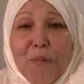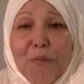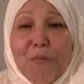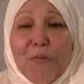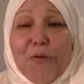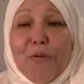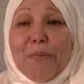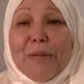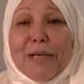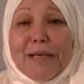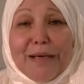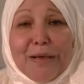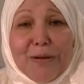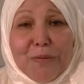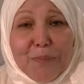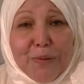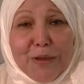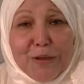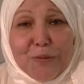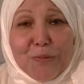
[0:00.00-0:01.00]
ومن غير
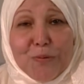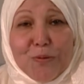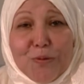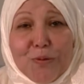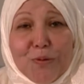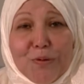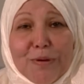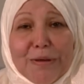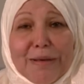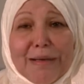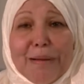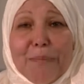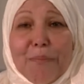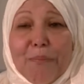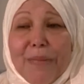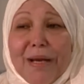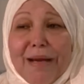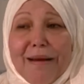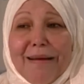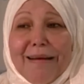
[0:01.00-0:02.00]
برضو
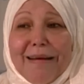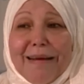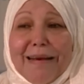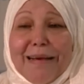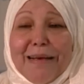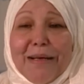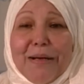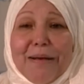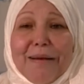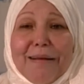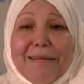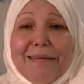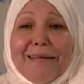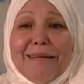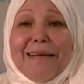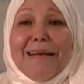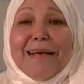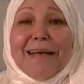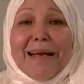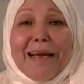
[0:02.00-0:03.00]
ما
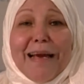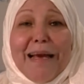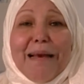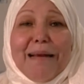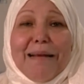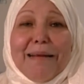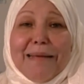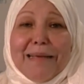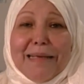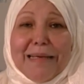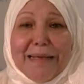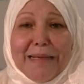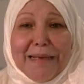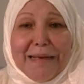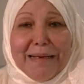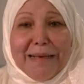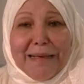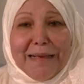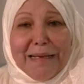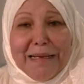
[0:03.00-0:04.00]
نخلي
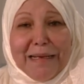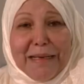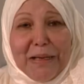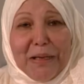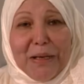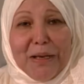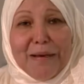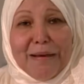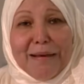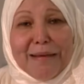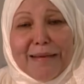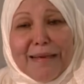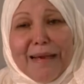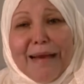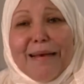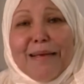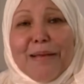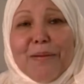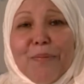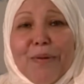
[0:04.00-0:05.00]
آه،
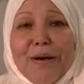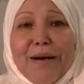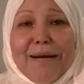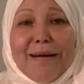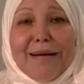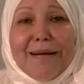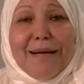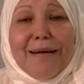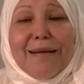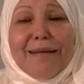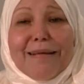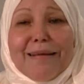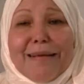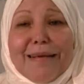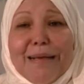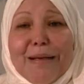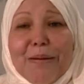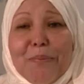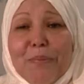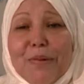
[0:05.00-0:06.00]
الكلمة
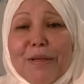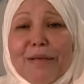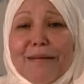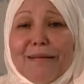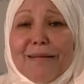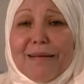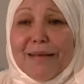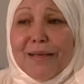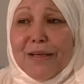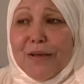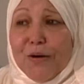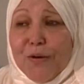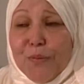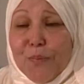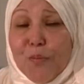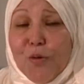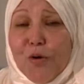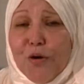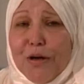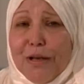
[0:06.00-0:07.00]
خارجة من
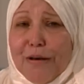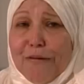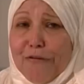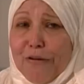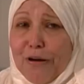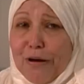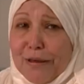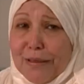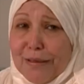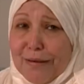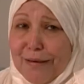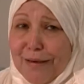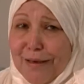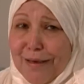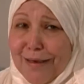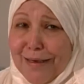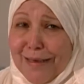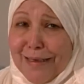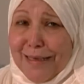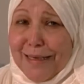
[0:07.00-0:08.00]
بق الفقيه
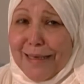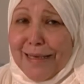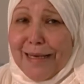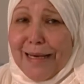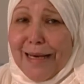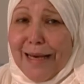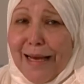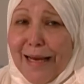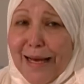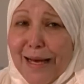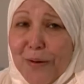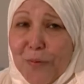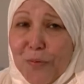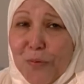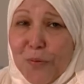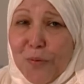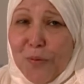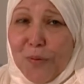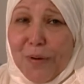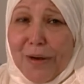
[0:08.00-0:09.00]

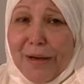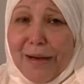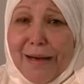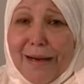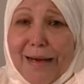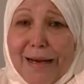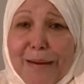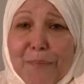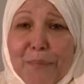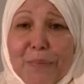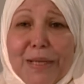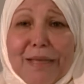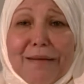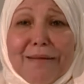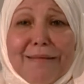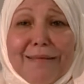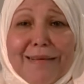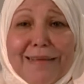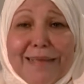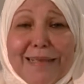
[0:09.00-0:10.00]
أو
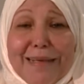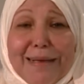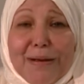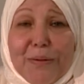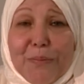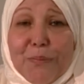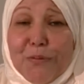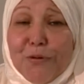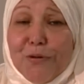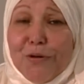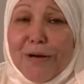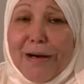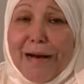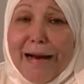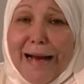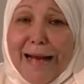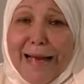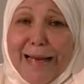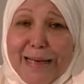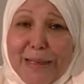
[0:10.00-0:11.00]
من بق
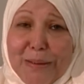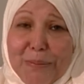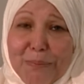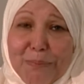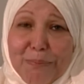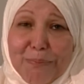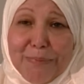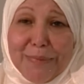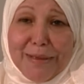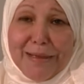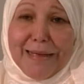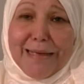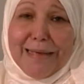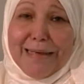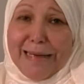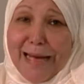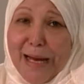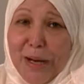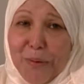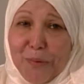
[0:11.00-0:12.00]
عالم
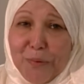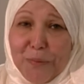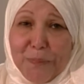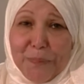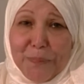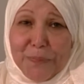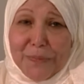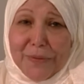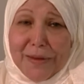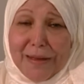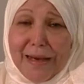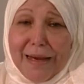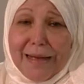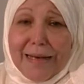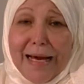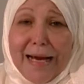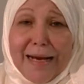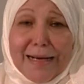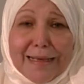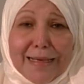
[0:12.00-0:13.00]
النحو
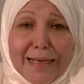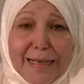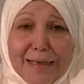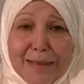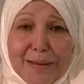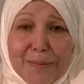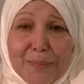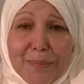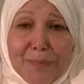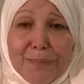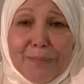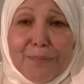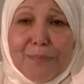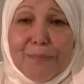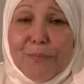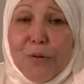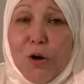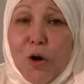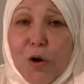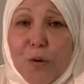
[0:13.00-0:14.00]
أنا هتكلم
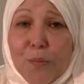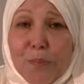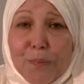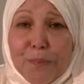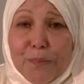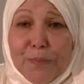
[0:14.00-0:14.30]
بحب